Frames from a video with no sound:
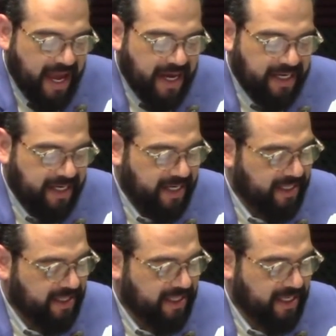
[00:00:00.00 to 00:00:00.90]

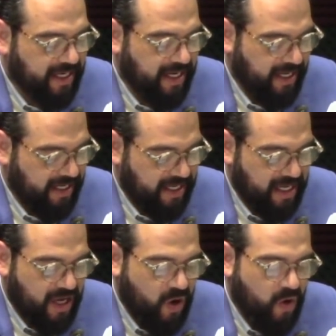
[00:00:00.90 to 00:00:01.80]
Argentina,
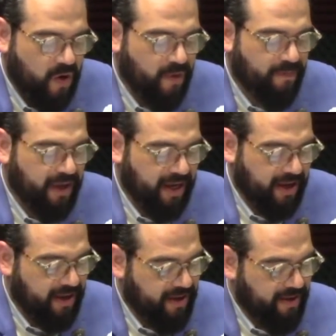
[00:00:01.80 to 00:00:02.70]

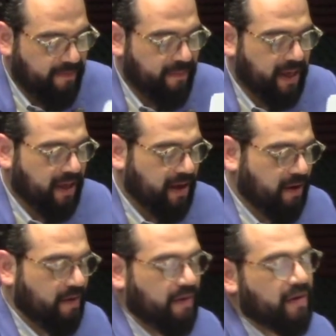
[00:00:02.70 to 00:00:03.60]
Colombia,
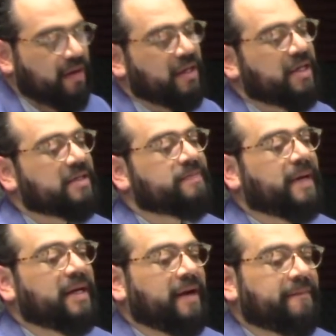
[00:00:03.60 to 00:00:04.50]
México y
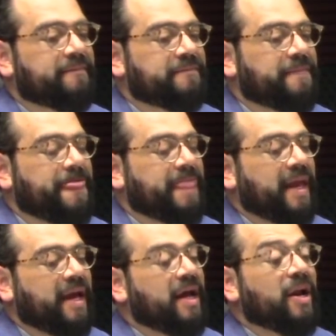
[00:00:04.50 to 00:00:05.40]
España.
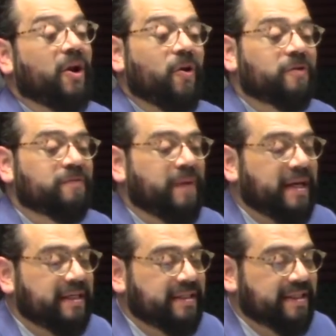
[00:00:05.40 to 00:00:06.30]
Los
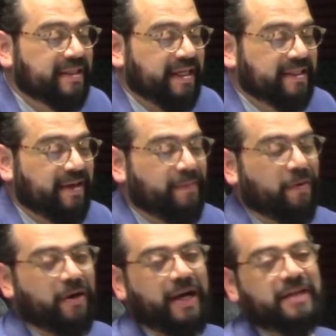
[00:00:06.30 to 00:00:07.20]
países que se
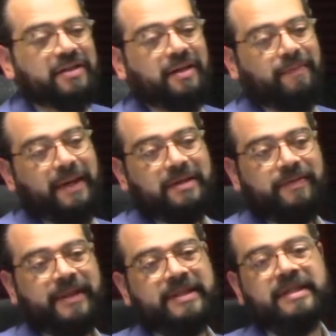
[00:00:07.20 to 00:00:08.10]
emborrachan más
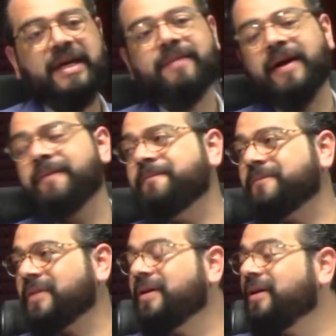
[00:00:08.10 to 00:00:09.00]
veces, ahí va,
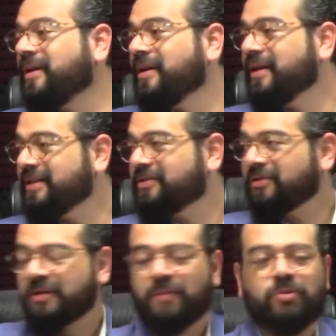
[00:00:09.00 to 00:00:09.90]

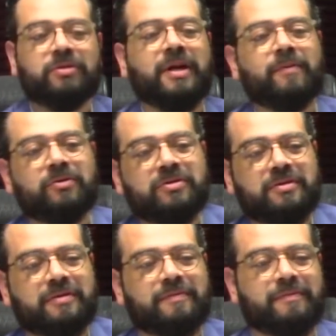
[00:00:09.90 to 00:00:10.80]
Listos,
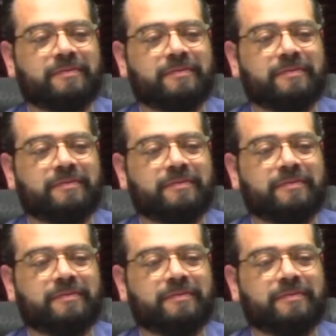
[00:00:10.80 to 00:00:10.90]
apuntamos.